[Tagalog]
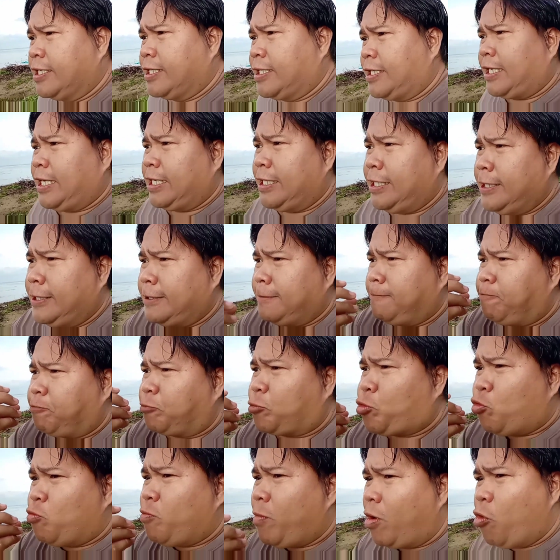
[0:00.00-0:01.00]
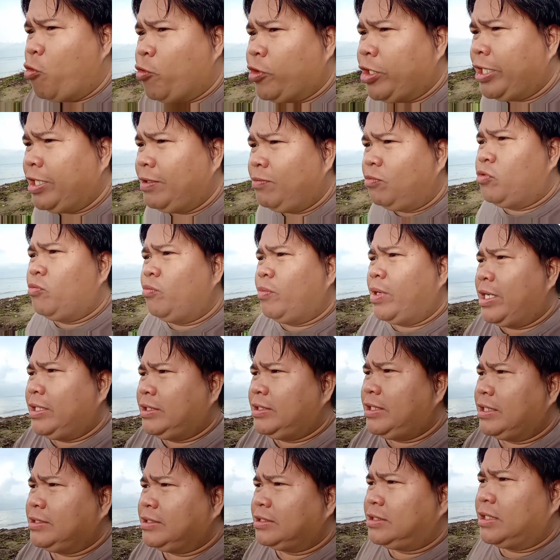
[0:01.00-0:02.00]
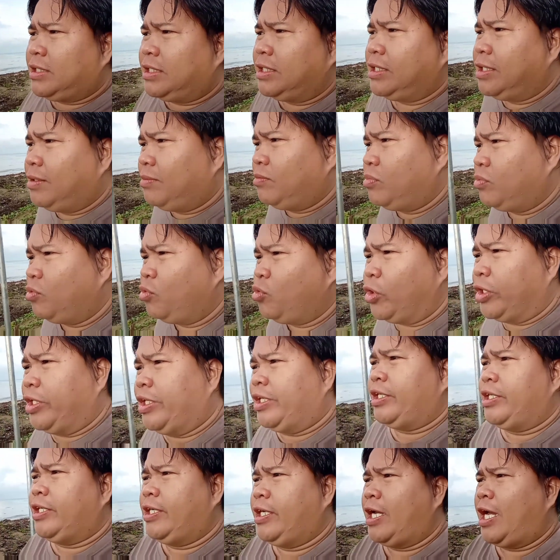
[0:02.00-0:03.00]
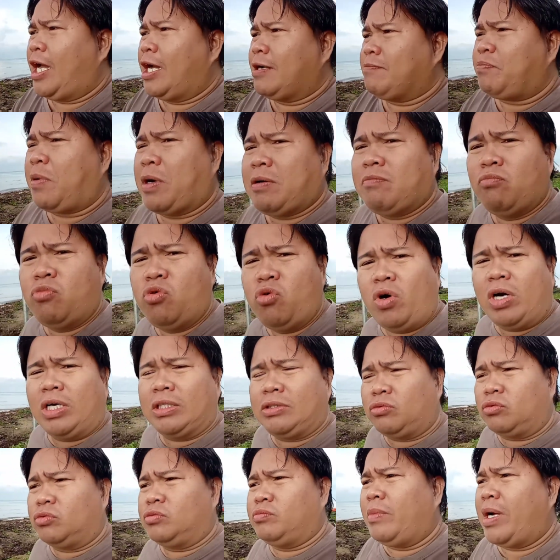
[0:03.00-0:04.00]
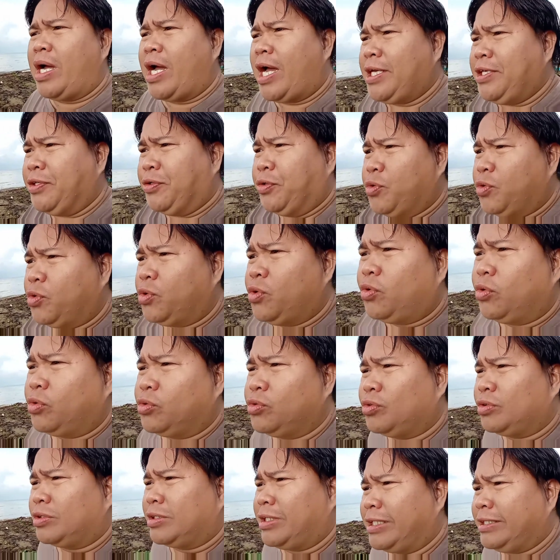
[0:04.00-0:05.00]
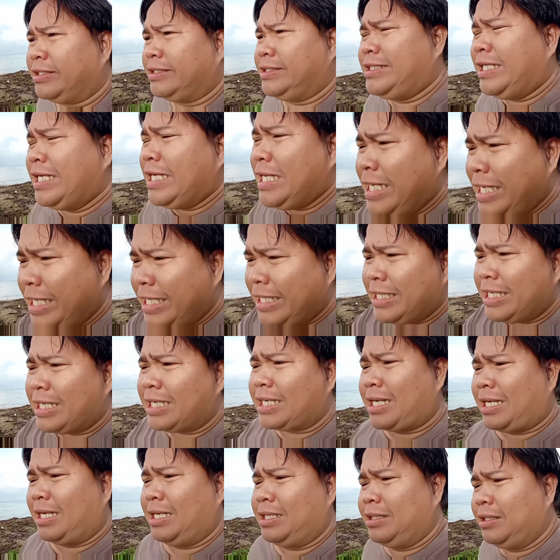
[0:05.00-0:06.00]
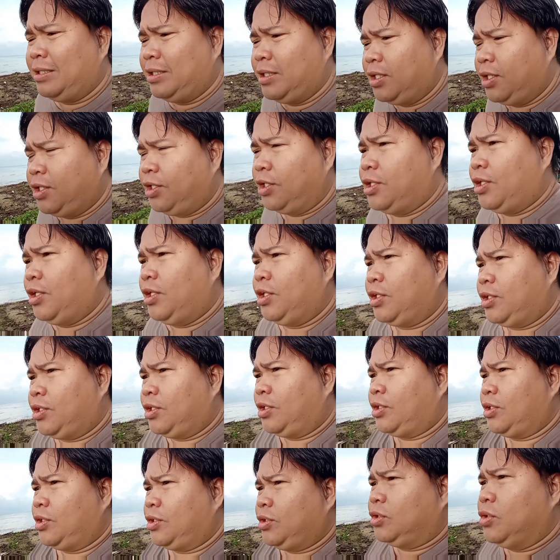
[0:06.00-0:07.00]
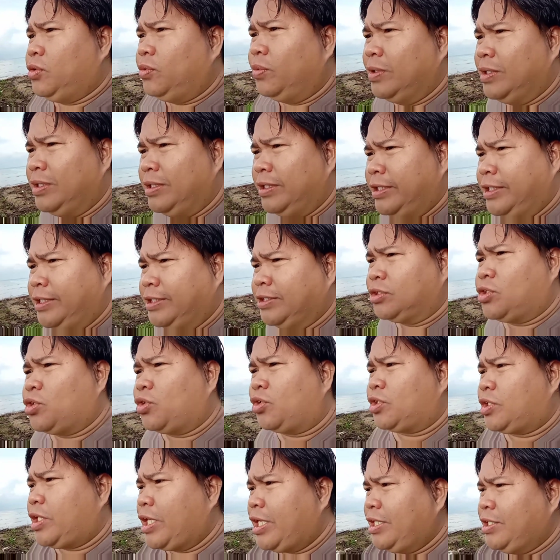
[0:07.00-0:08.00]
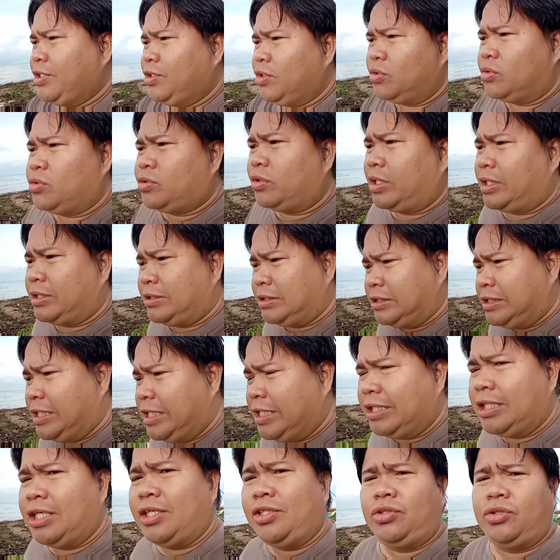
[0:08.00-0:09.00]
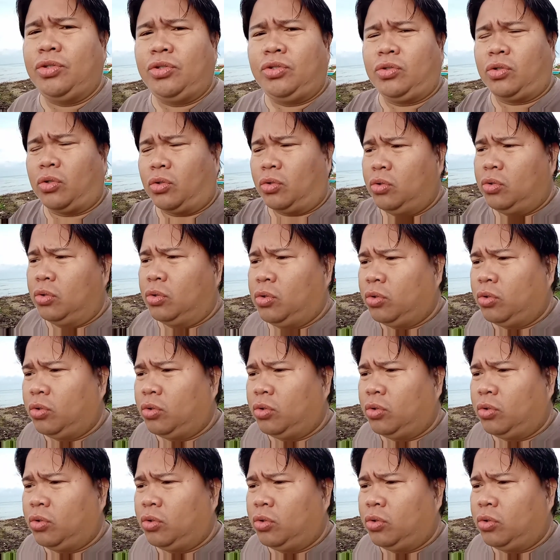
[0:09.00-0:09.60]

kay kung kumauni imong maandan sa kinabuhi ang pagbuhat og maayo nga dili na ka you will learn to say no nga di na jud ko